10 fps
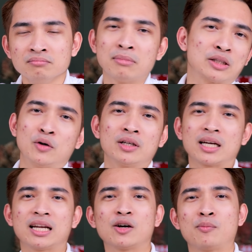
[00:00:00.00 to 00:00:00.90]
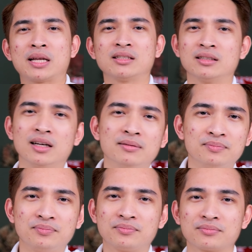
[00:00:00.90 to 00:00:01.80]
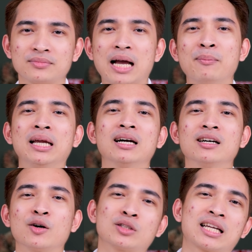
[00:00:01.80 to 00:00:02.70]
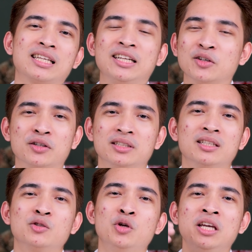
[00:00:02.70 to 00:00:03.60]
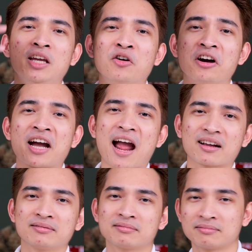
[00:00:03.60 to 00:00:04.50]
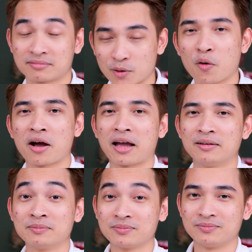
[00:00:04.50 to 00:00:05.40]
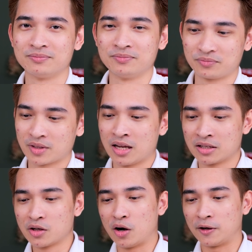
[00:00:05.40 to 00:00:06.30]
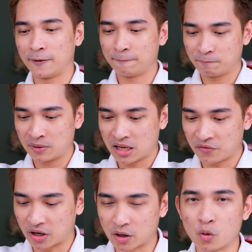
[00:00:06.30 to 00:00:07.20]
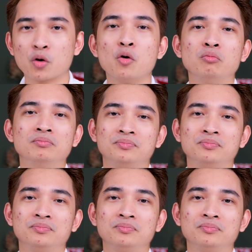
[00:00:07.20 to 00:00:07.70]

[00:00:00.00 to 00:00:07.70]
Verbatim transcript: mà thôi cái này không mention nữa mình là người có gia đình rồi suy nghĩ nó hơi khác ok ừ. rồi và cái cuối cùng